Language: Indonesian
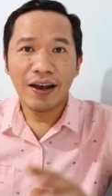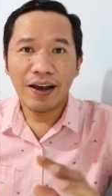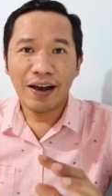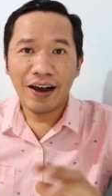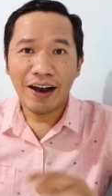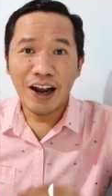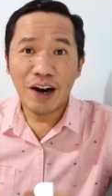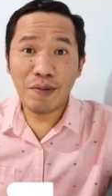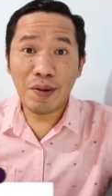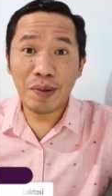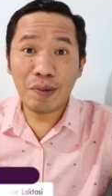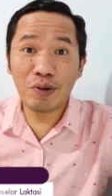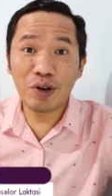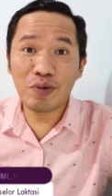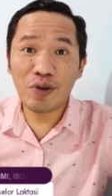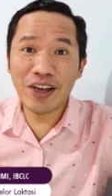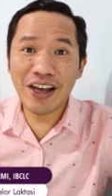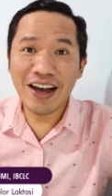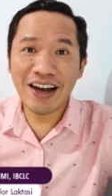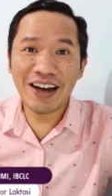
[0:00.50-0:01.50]
Halo Bapak Ibu
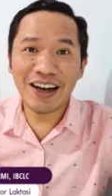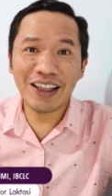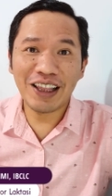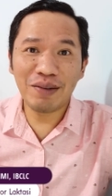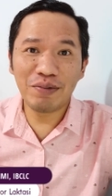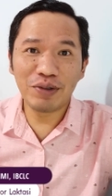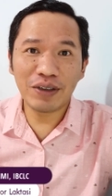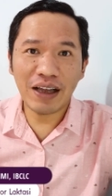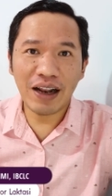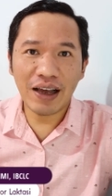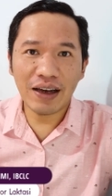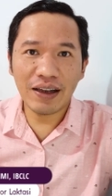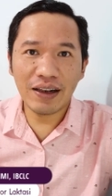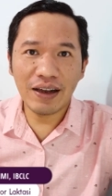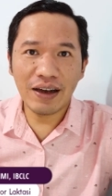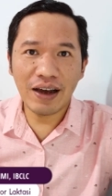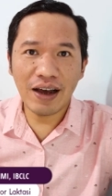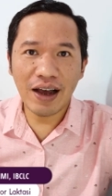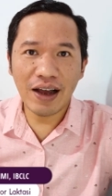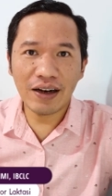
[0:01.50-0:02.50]
semuanya, ketemu saya lagi
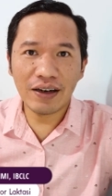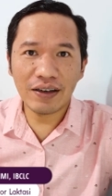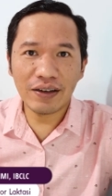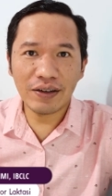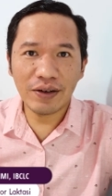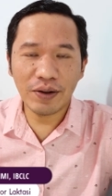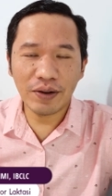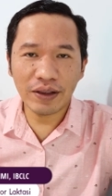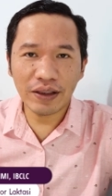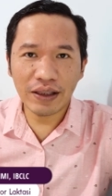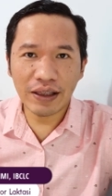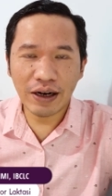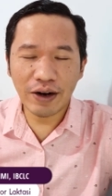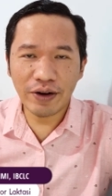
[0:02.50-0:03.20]
dengan Dr.